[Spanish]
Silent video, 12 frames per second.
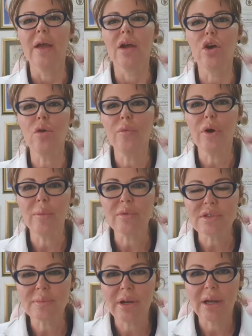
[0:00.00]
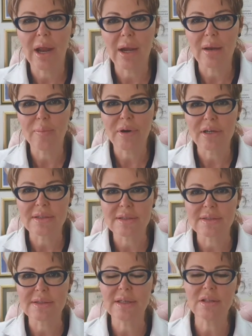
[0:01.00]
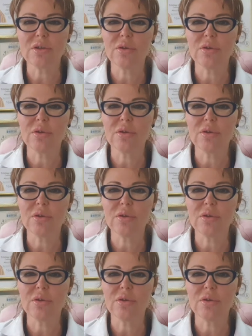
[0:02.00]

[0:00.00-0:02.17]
¿Cómo vamos a manejar el parchecito?